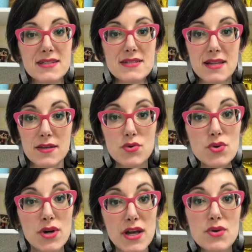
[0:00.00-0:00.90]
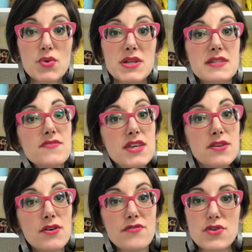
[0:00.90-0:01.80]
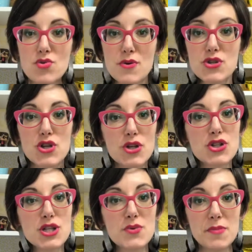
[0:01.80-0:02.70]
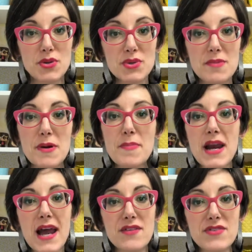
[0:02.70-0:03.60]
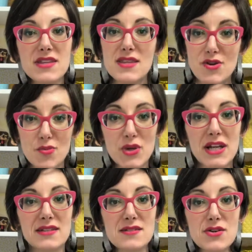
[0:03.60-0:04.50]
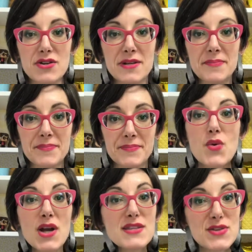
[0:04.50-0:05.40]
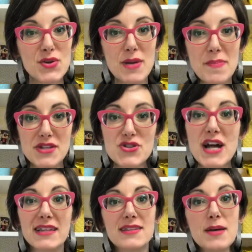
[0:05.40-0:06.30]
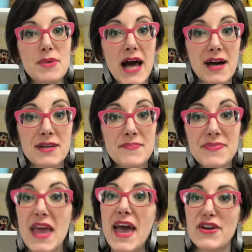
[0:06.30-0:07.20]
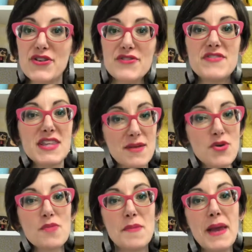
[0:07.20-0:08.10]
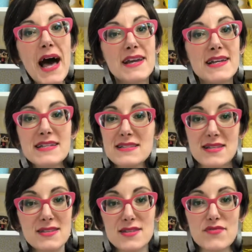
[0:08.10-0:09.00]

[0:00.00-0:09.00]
di Zandegu e con questi video vi rubo solo 5 minuti per parlarvi di comunicazione. Quali sono le peggio gatte da pelare? Ecco, vedremo come pelarle senza